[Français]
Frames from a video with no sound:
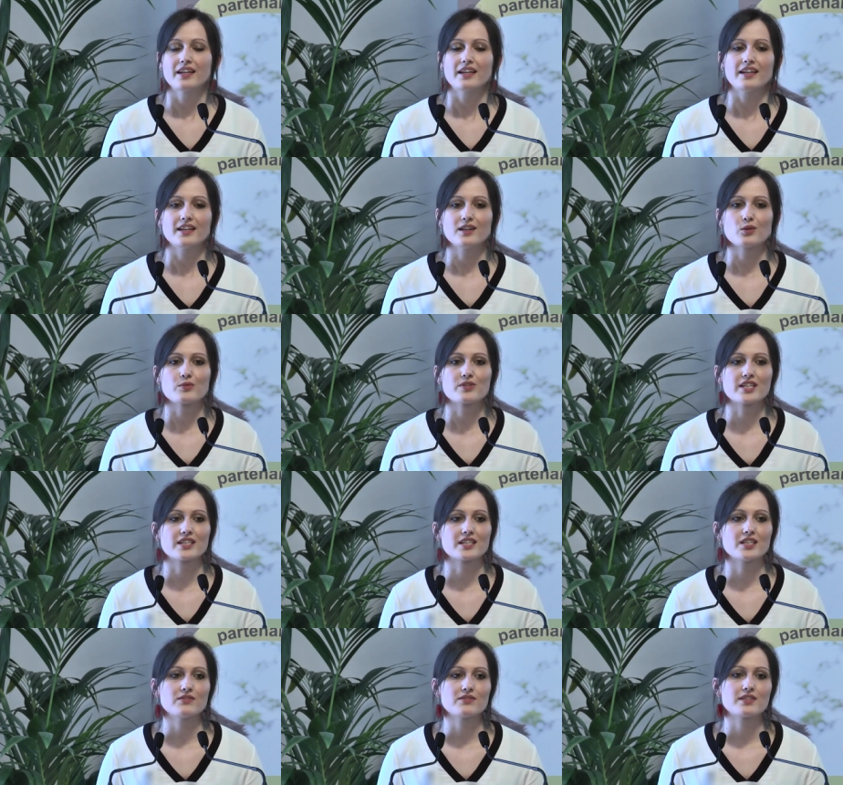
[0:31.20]
Et
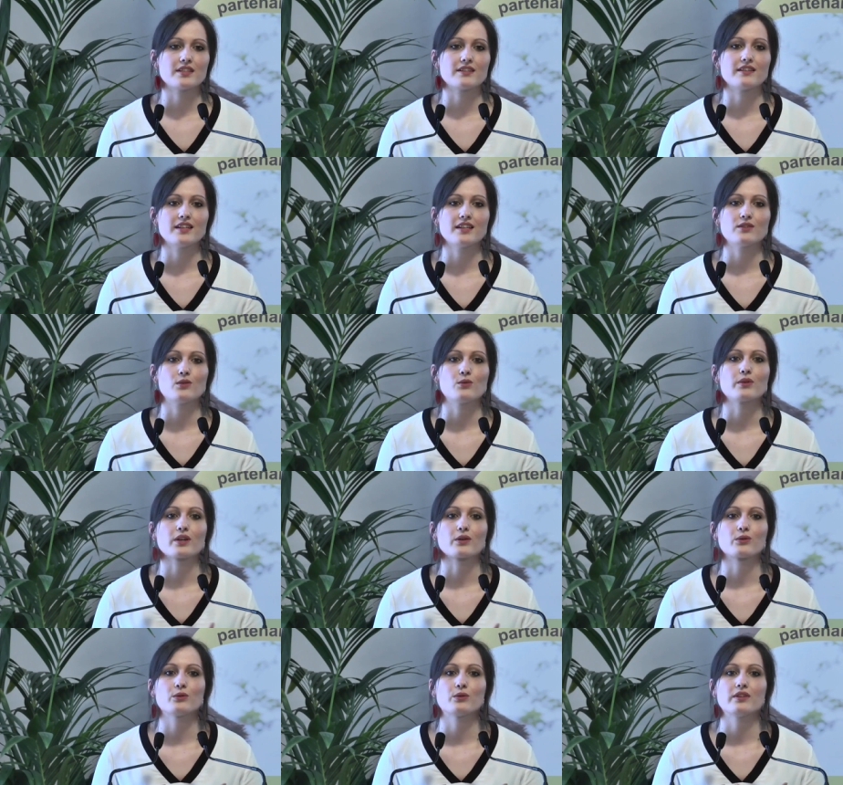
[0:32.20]
l'objectif, c'était de lui
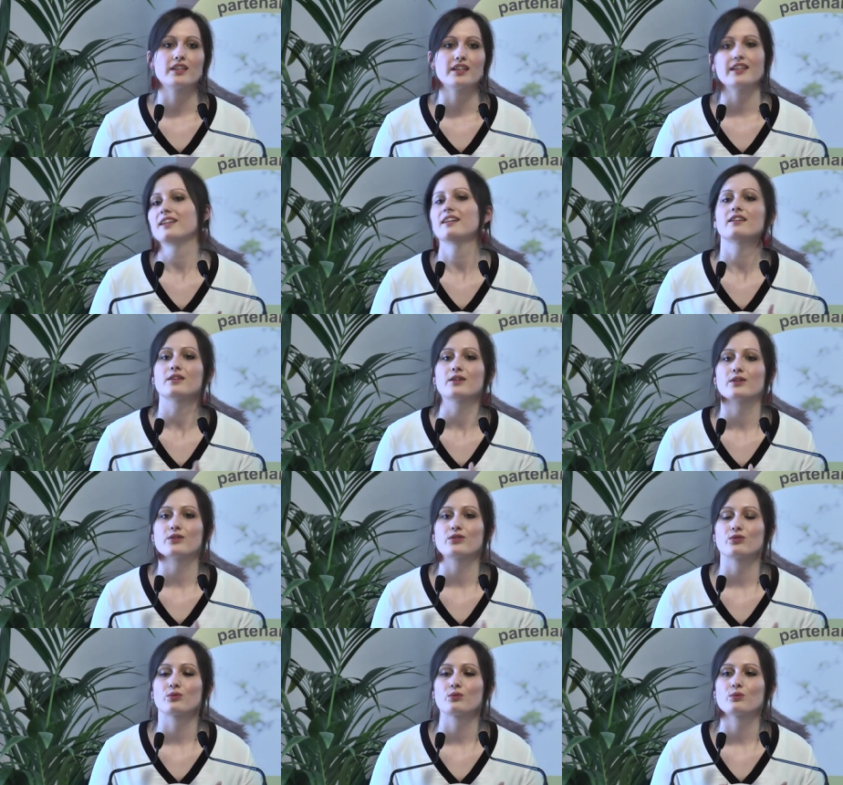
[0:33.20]
redonner euh,
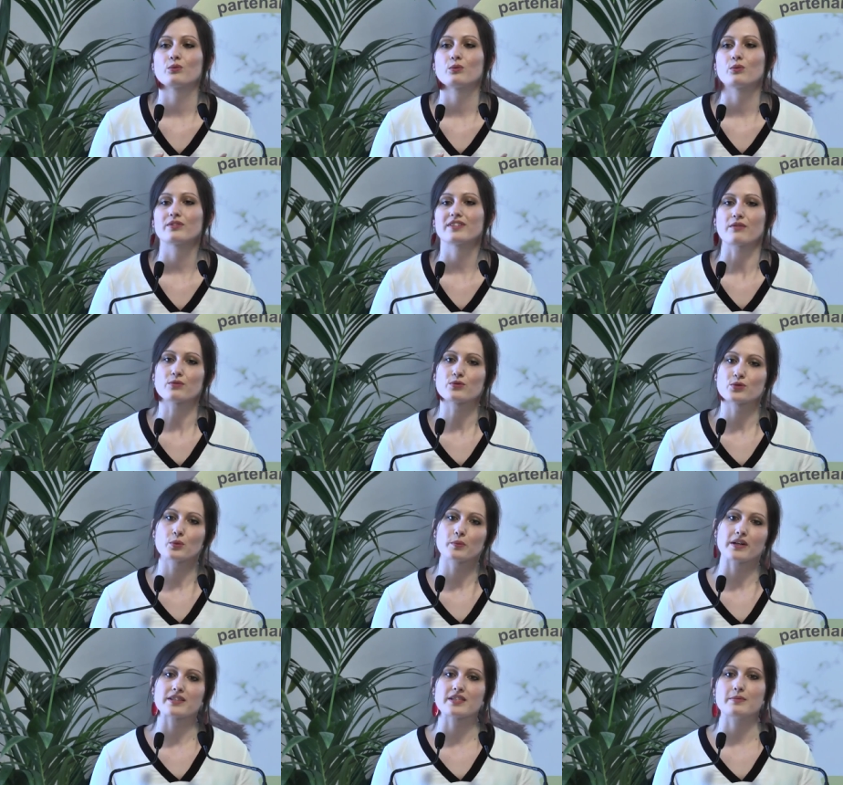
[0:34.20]
son, sa fonction
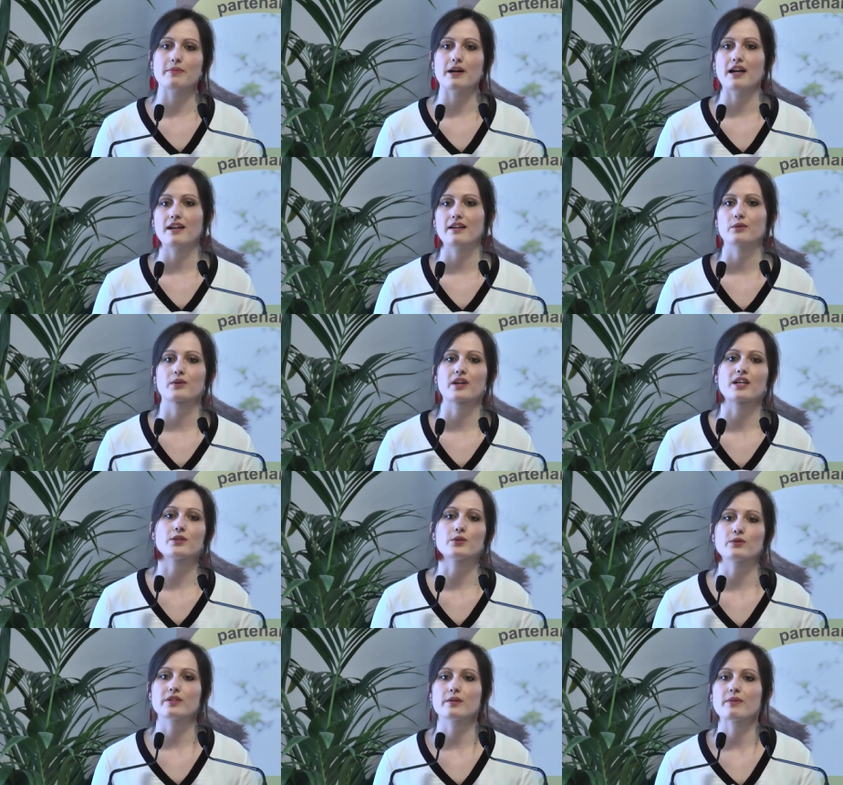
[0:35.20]
principale, donc un
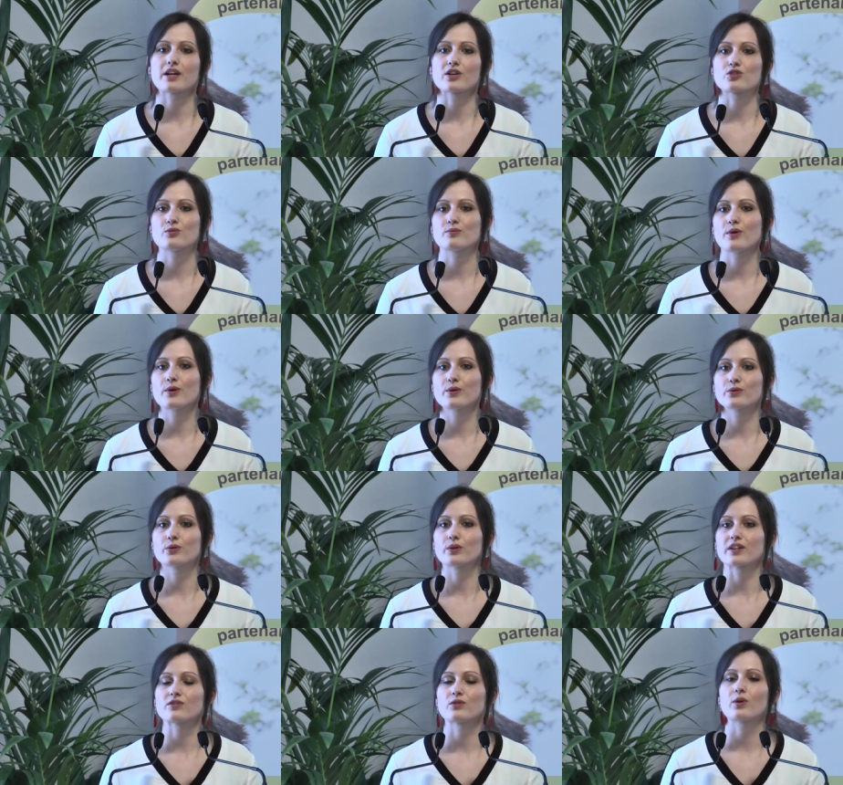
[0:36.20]
lieu d'hébergement, de
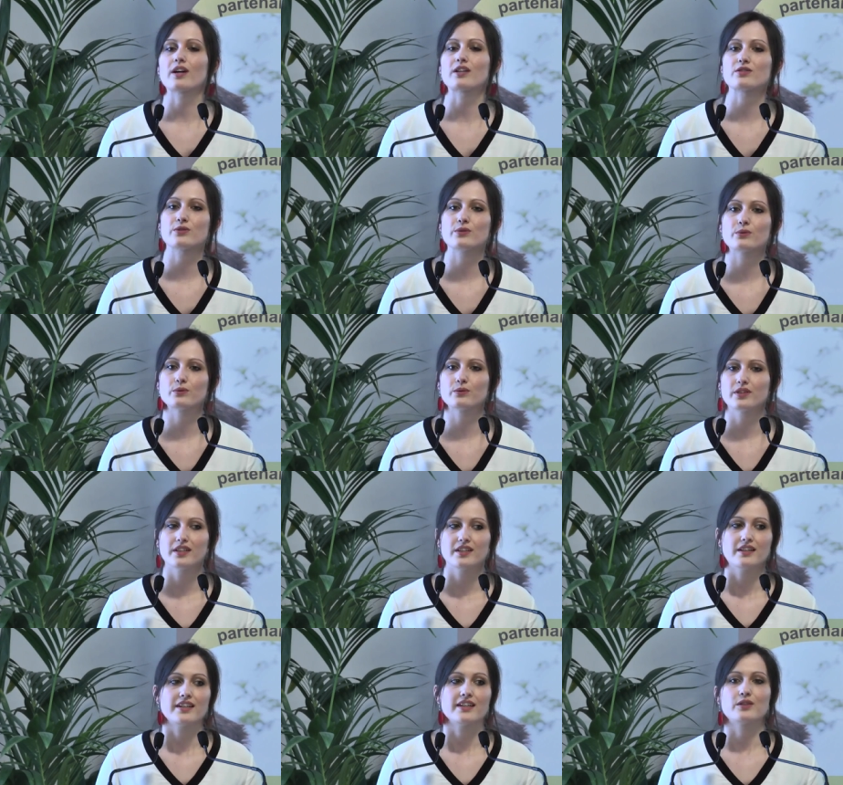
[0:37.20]
restauration
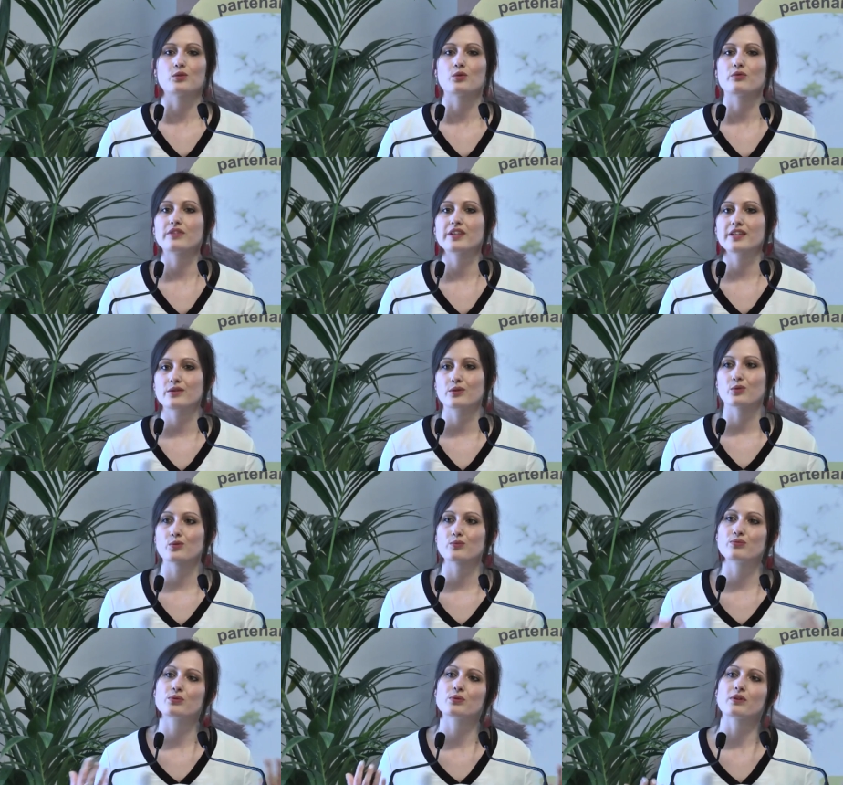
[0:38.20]
et de vie donc
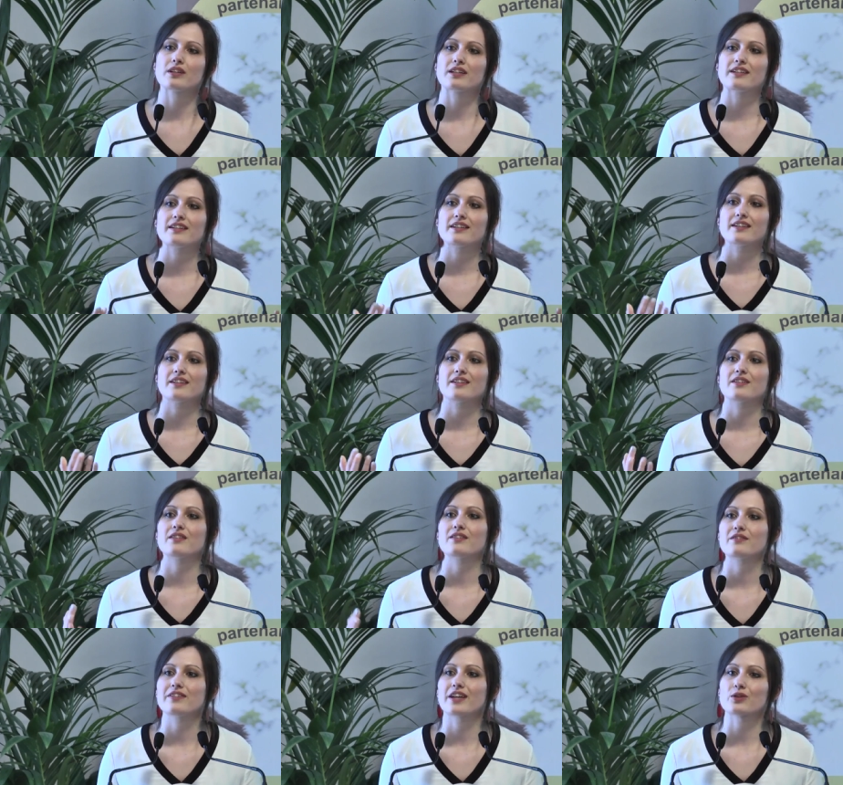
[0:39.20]
pour
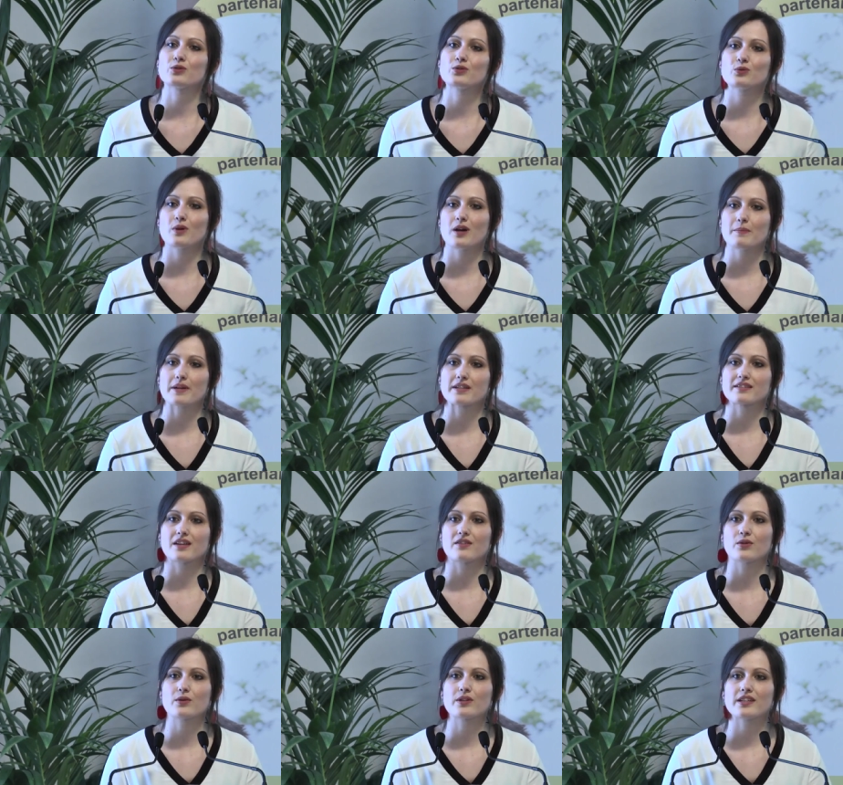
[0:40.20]
les du verdunois, parce
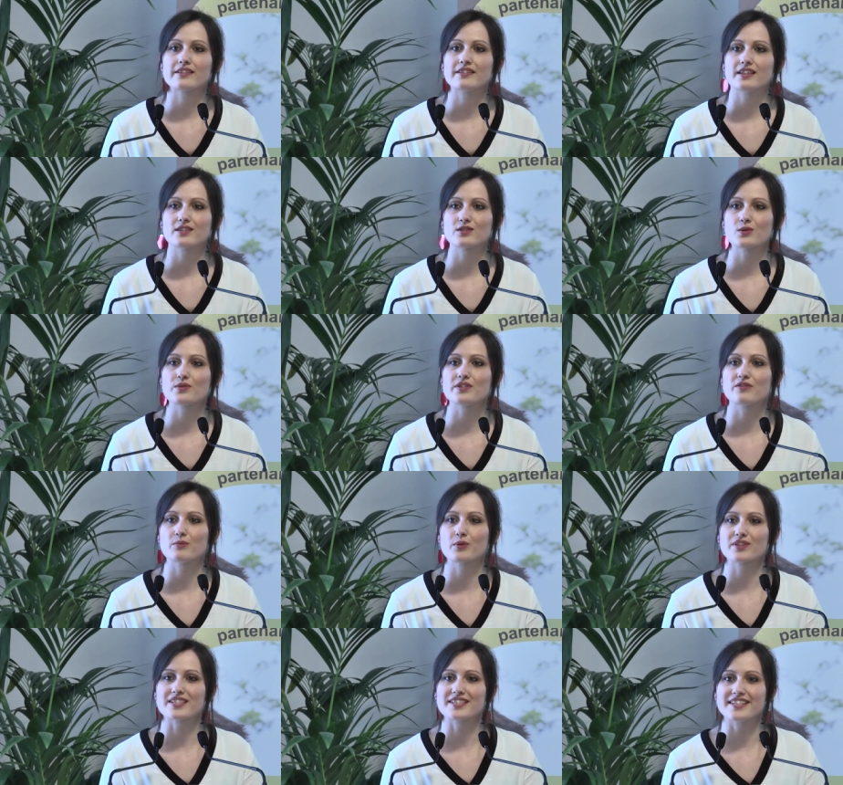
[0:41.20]
qu'avant, il était
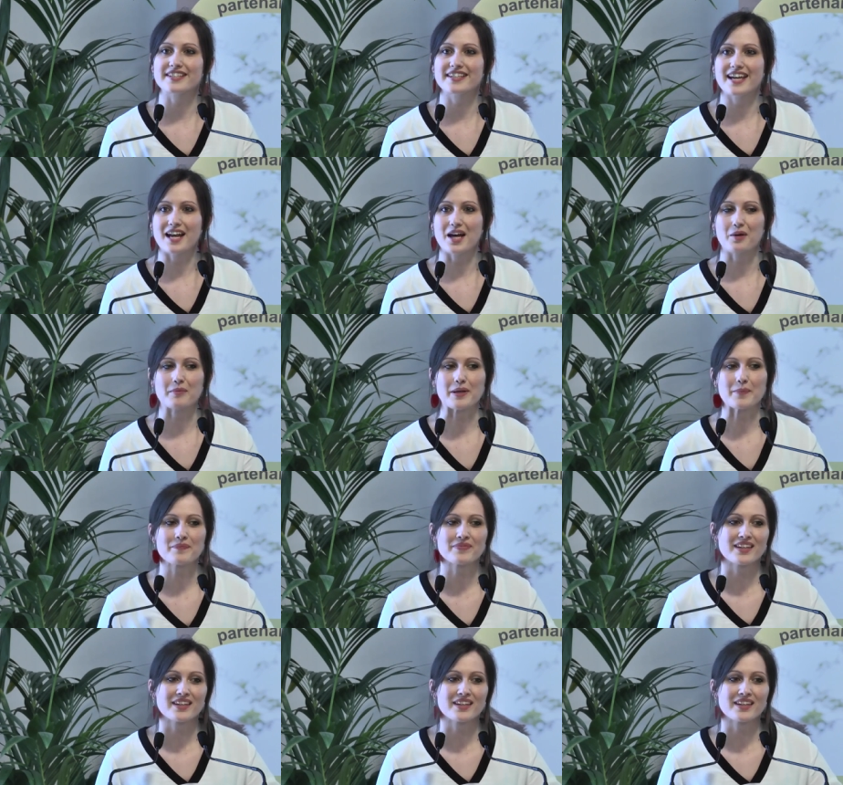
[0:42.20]
exclusivement destiné à l'armée.